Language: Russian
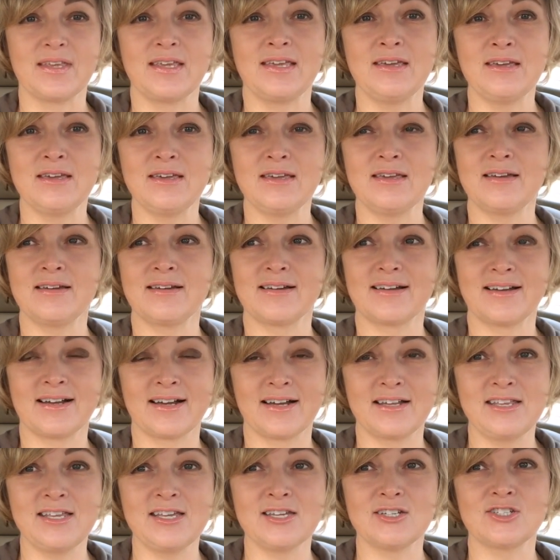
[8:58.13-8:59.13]
И,
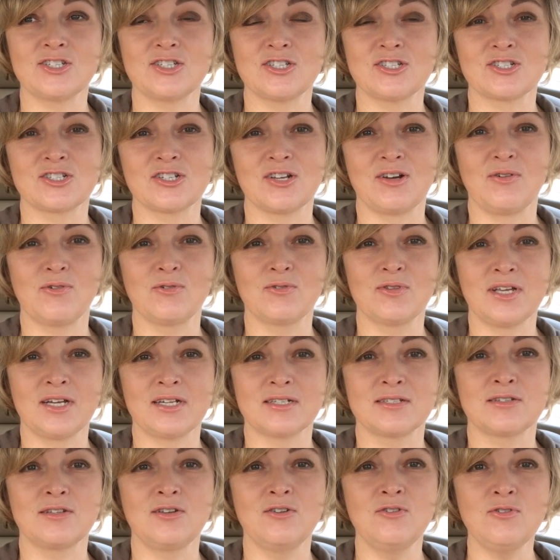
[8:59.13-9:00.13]
конечно же, у
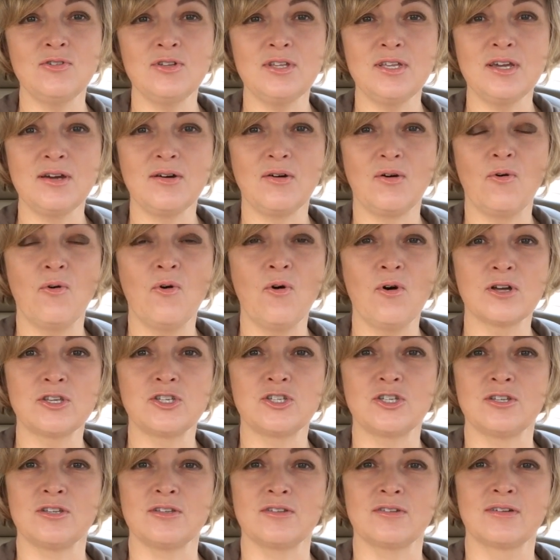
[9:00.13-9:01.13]
нас люди
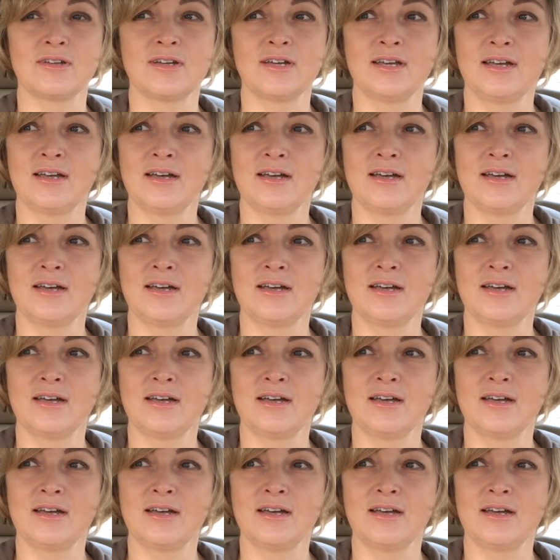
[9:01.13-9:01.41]
очень